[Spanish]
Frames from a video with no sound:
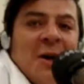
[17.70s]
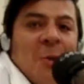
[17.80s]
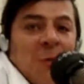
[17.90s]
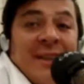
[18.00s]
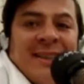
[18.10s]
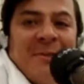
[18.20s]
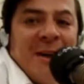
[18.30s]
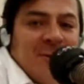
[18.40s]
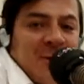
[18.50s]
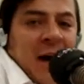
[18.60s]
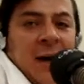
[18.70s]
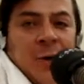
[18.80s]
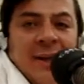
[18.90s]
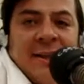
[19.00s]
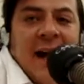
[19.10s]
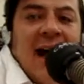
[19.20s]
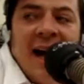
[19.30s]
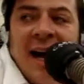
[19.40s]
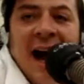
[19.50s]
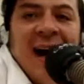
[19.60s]
mis amigos ya no
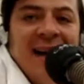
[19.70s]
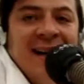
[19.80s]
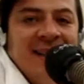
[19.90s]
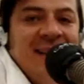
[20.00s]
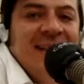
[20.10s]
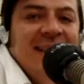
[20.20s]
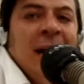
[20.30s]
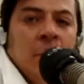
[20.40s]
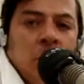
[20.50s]
están,